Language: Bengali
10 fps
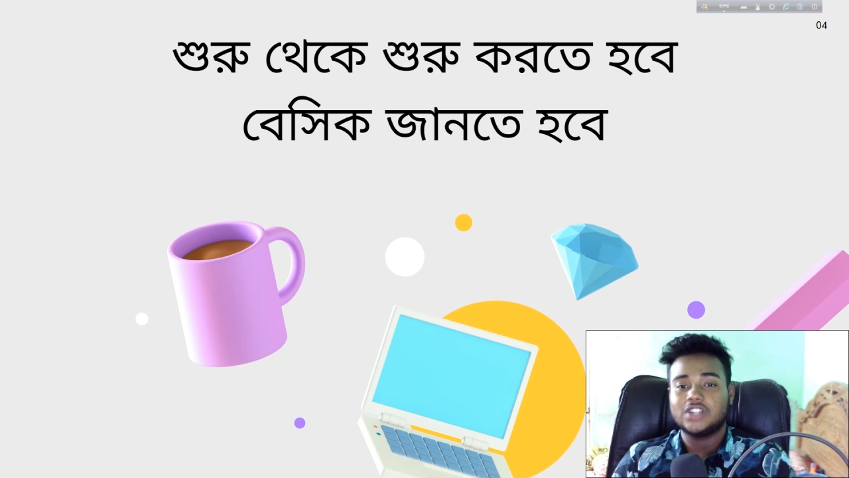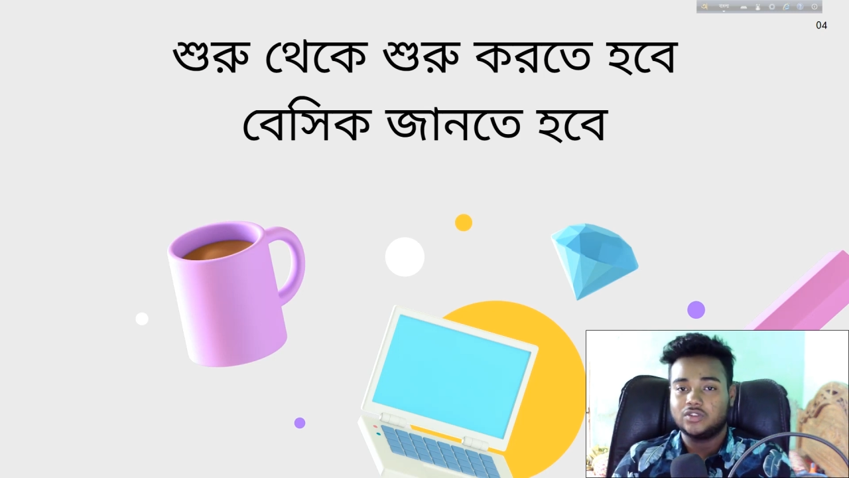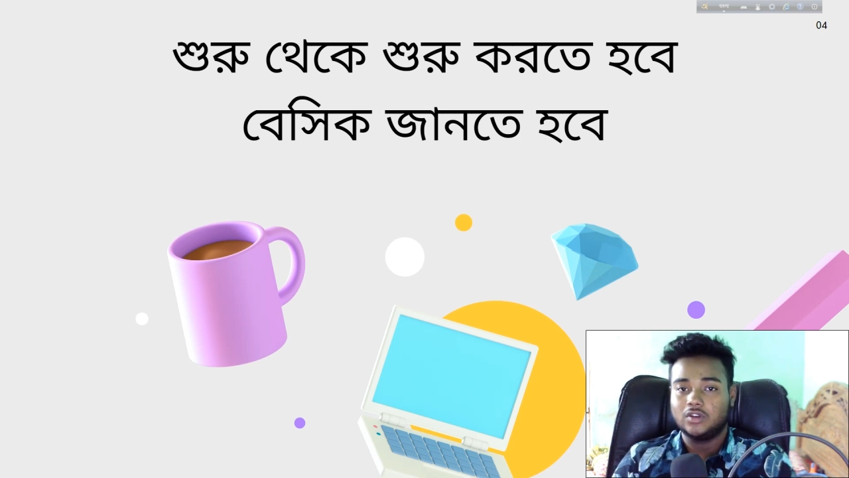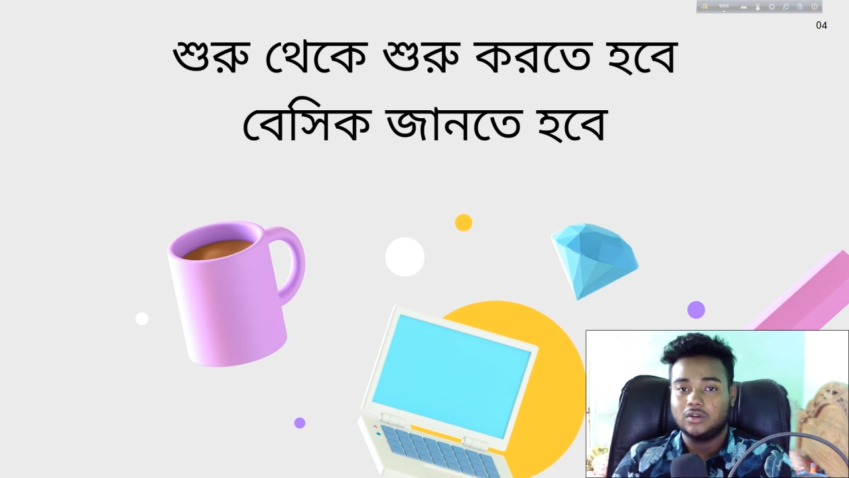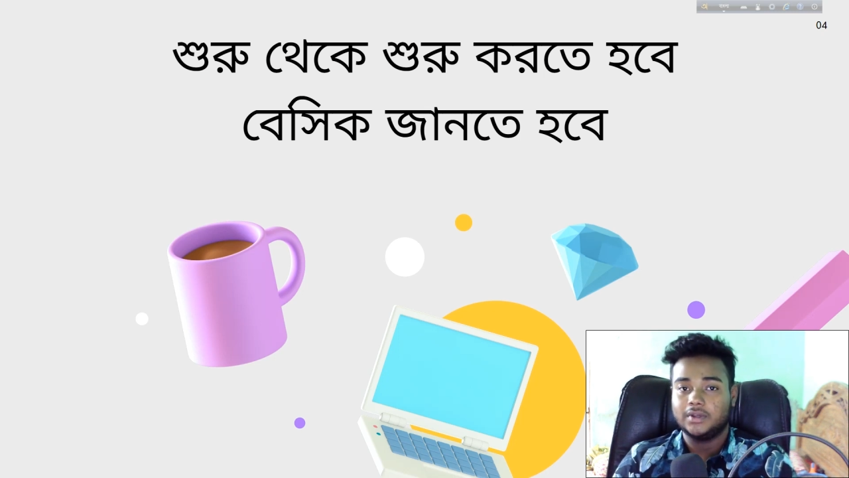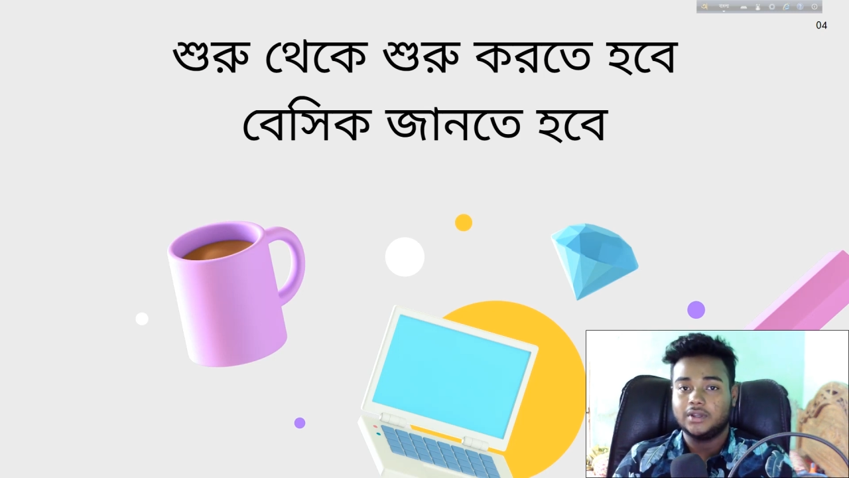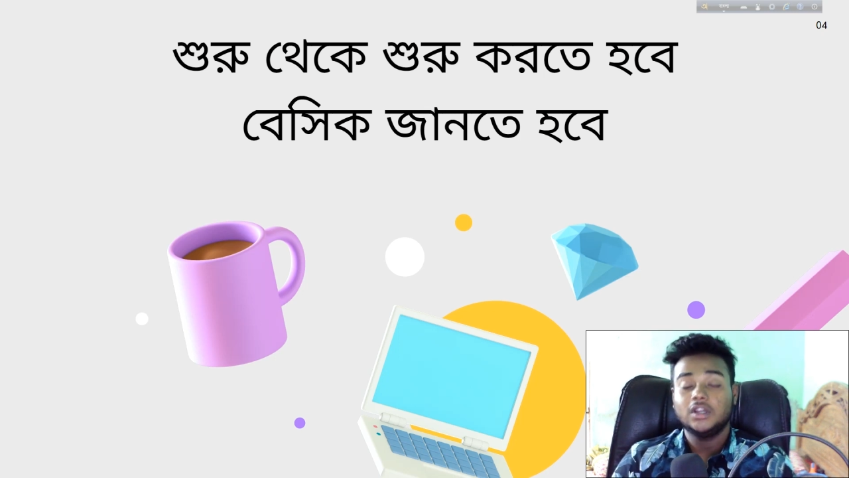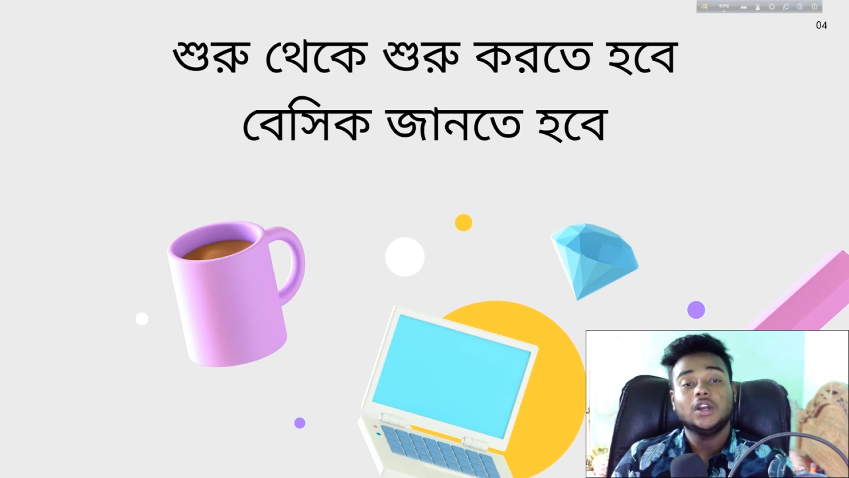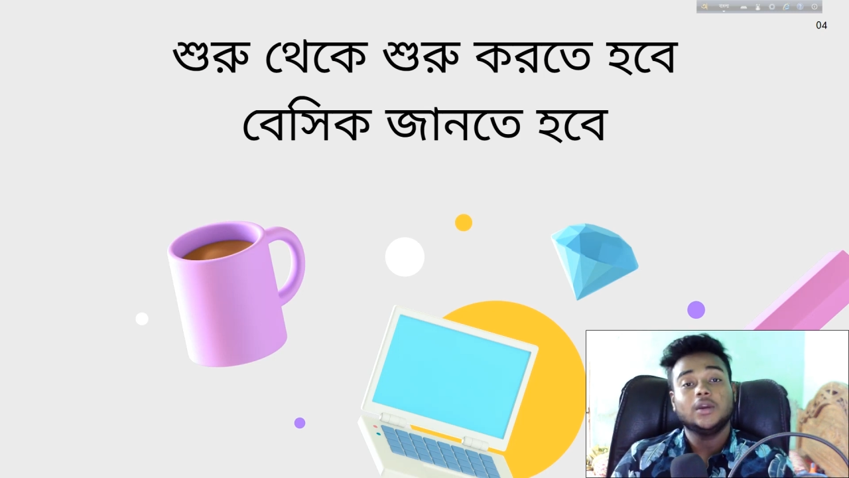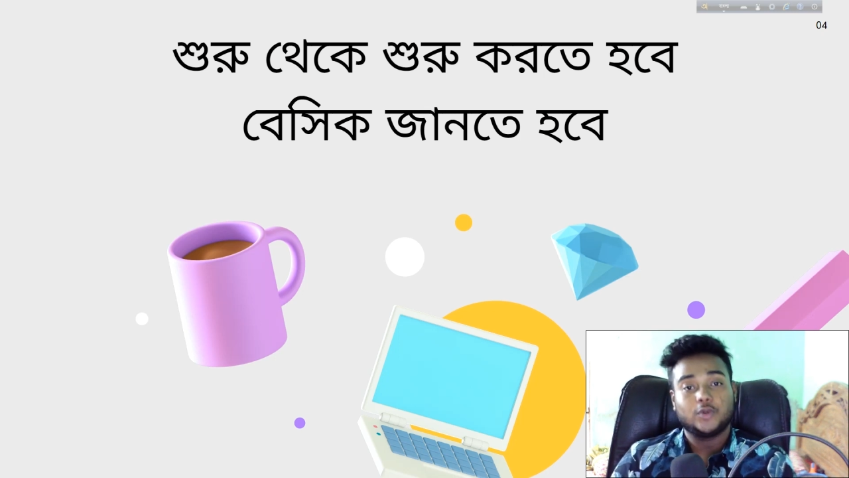জানতে হবে
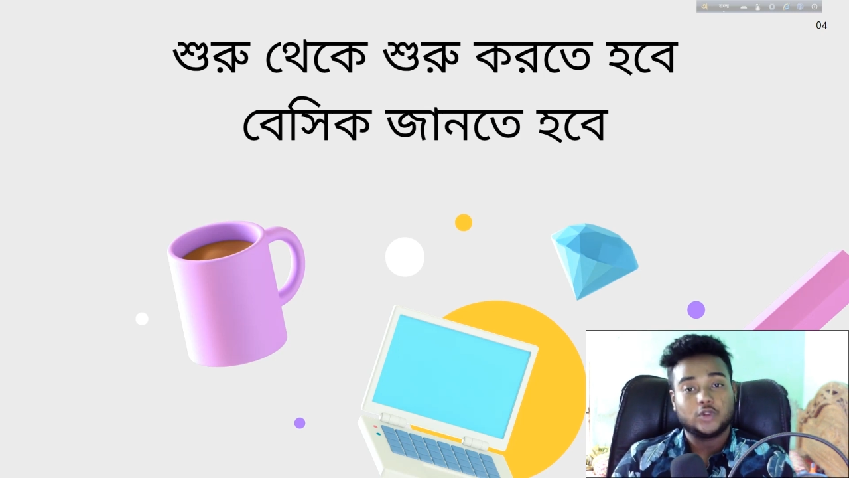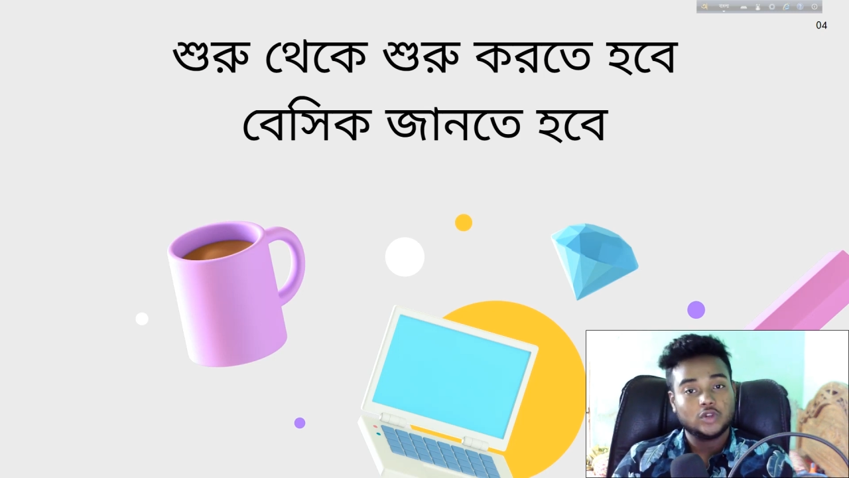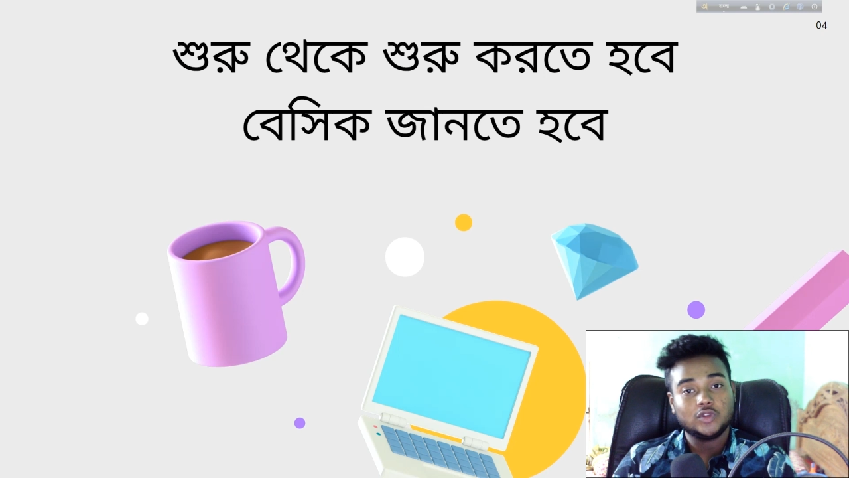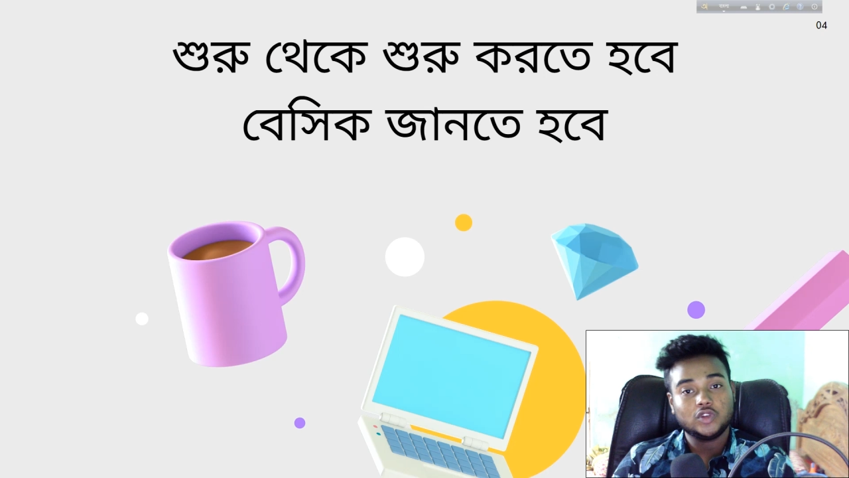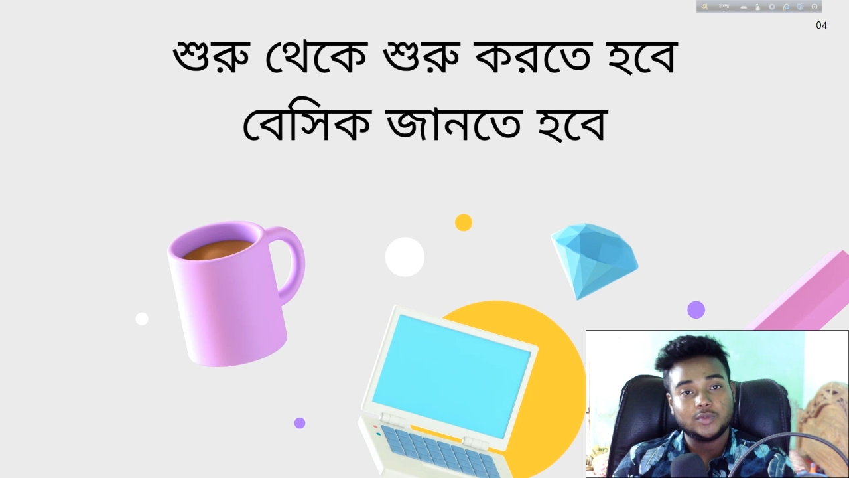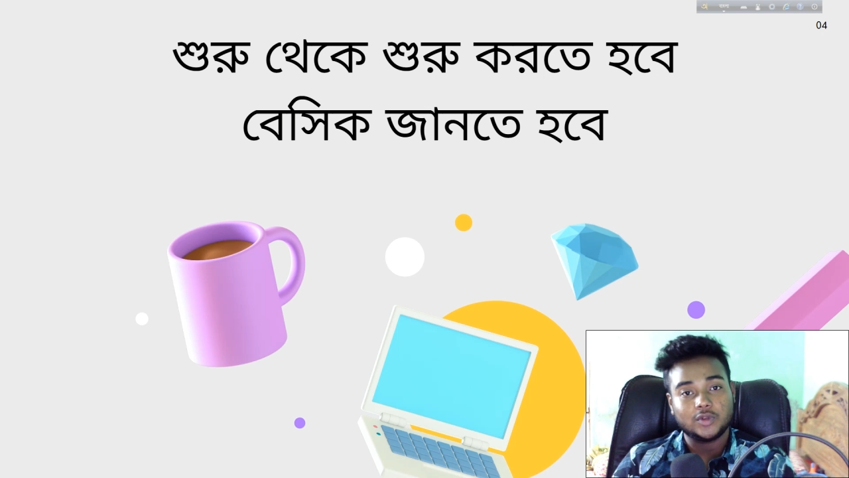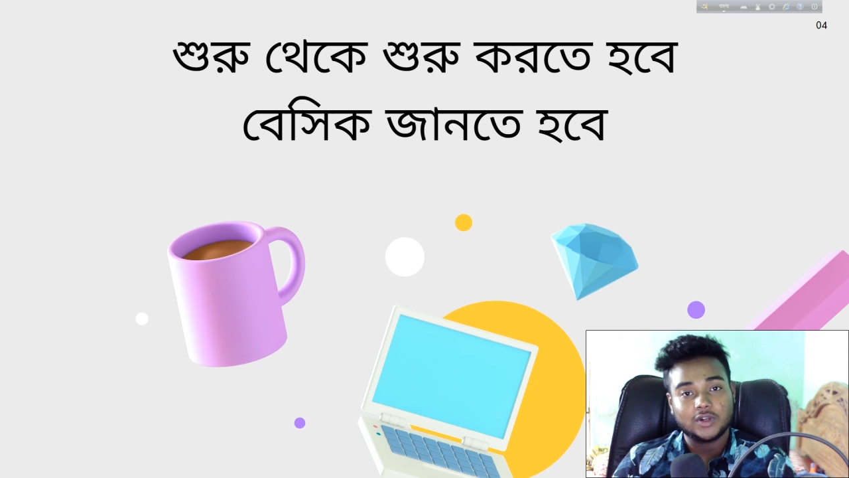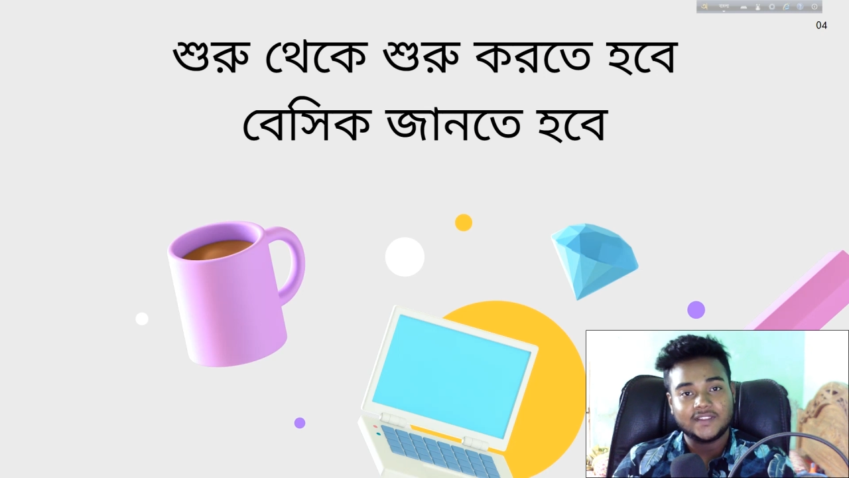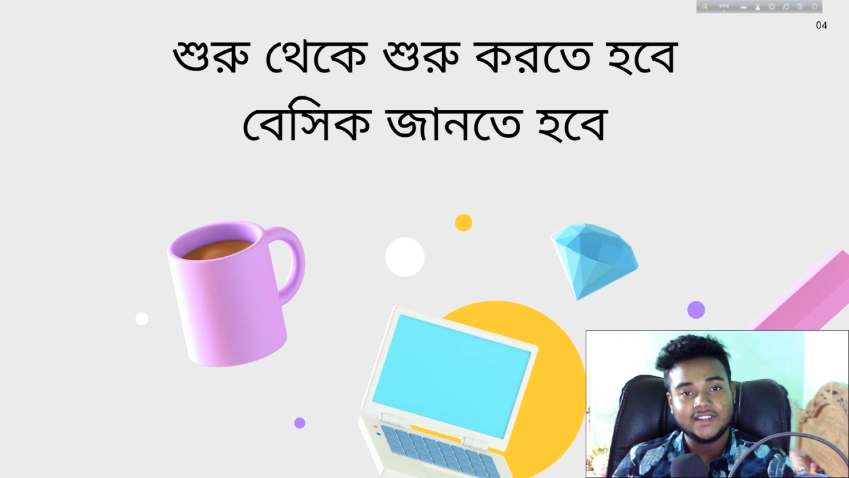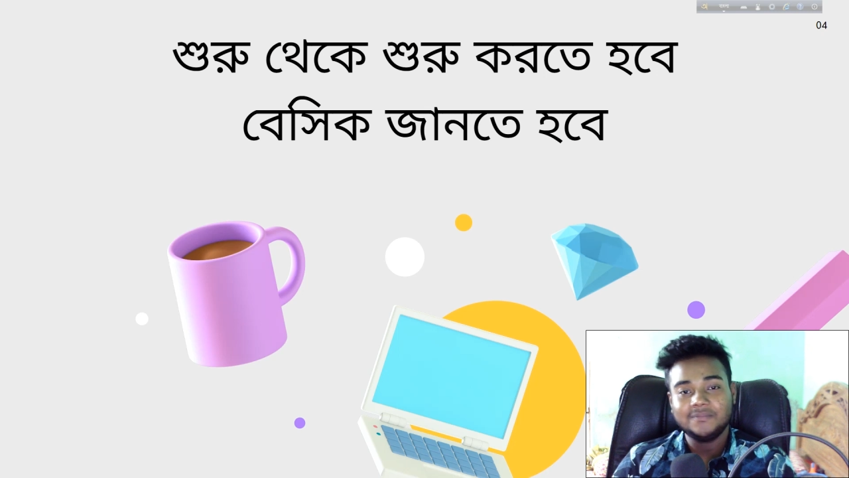প্রথমতই
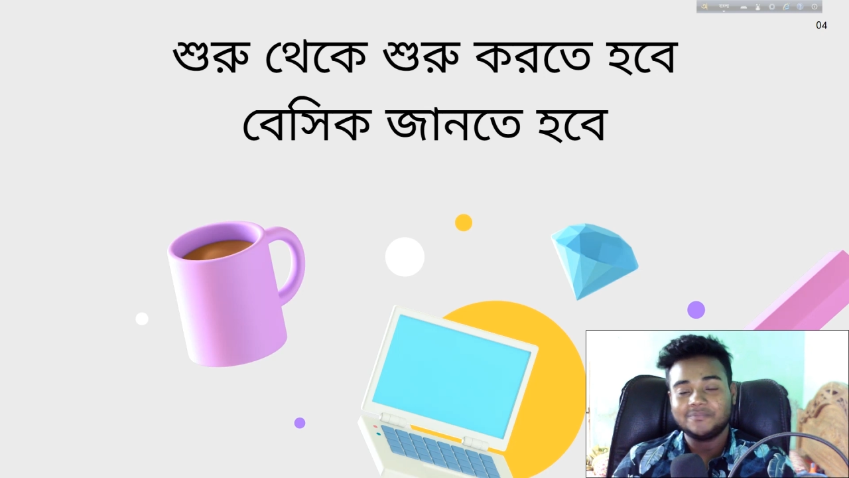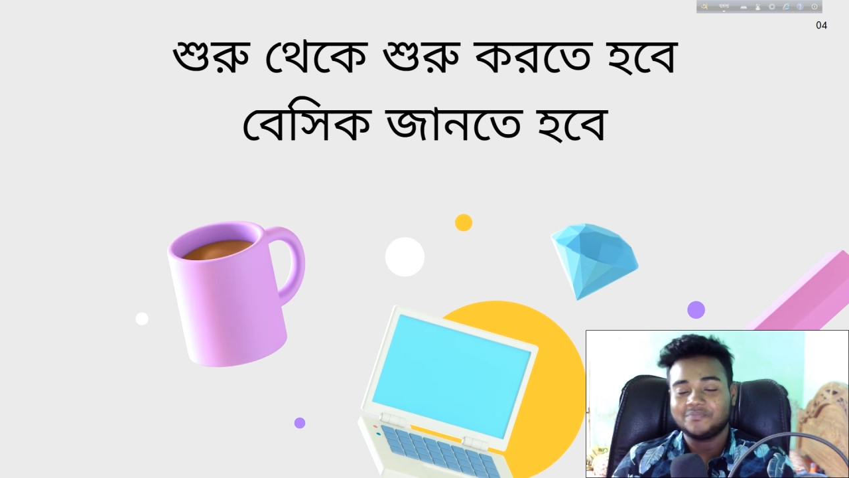বলে দিই